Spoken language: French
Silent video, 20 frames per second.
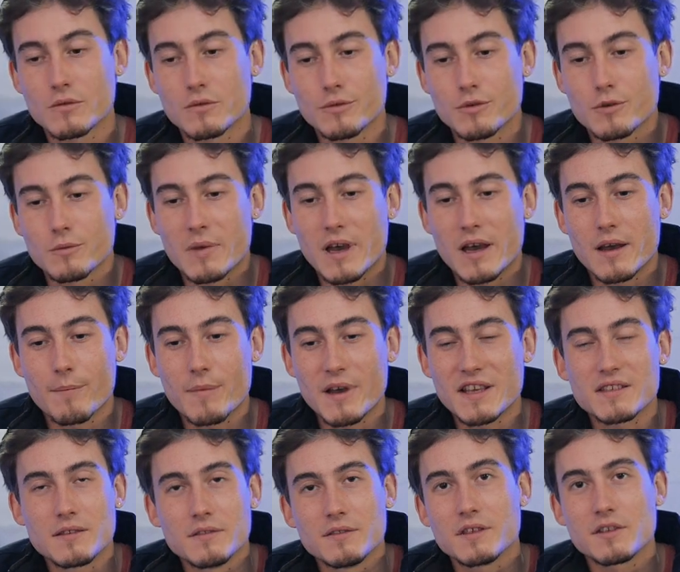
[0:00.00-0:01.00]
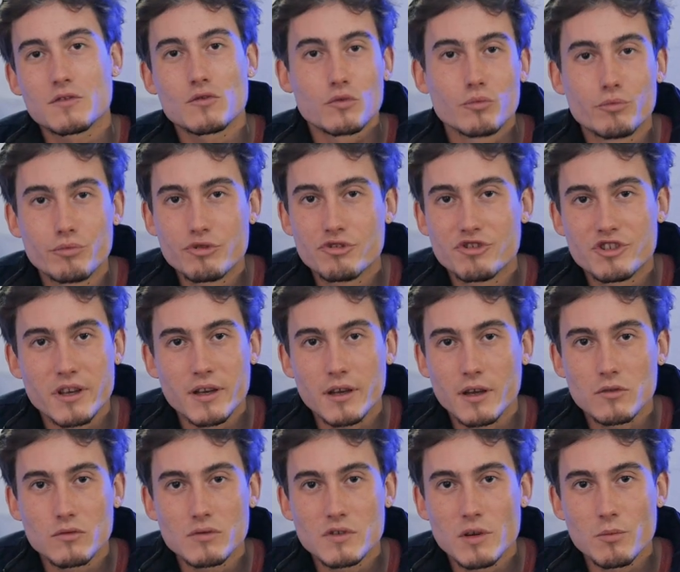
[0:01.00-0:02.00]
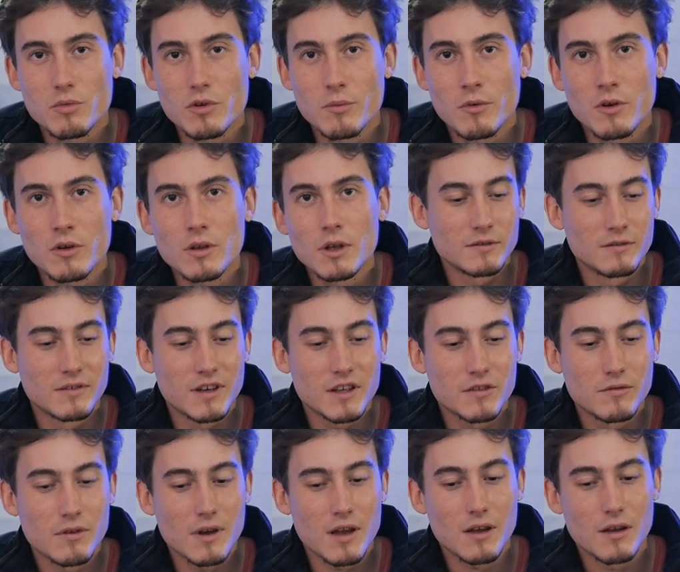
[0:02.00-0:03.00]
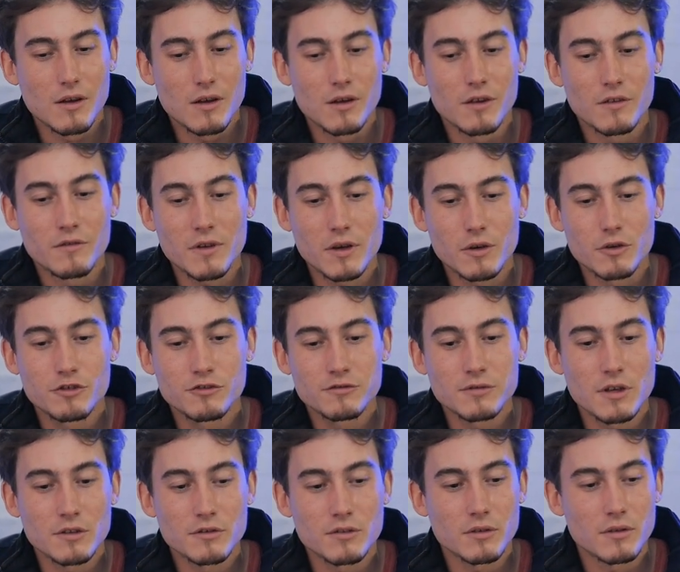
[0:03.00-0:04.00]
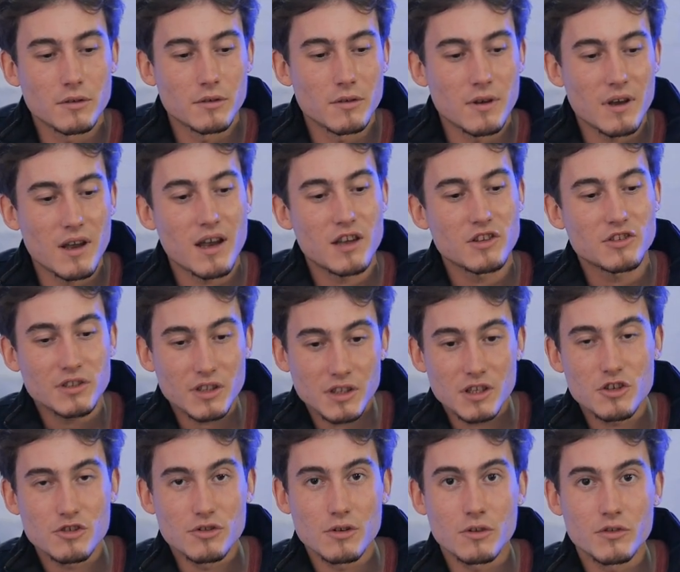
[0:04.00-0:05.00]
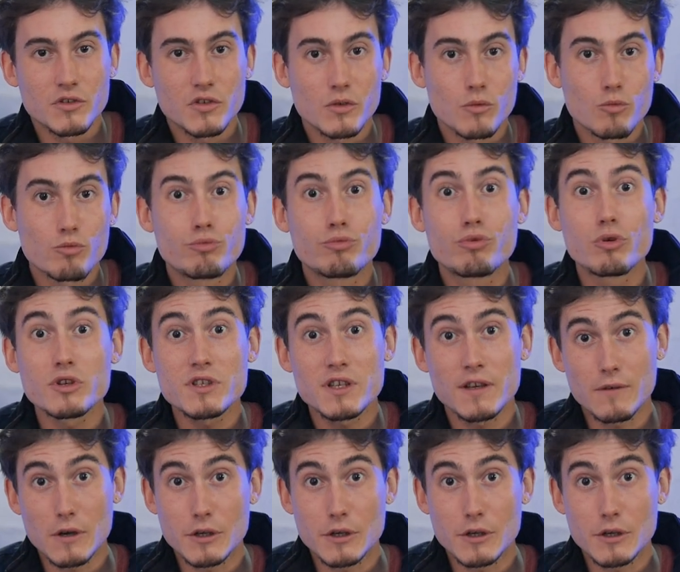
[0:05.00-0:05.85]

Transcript: que bah, bah, c'est une question de budget, hein, tout simplement. On va devoir euh, faire le choix entre acheter des jantes pour sa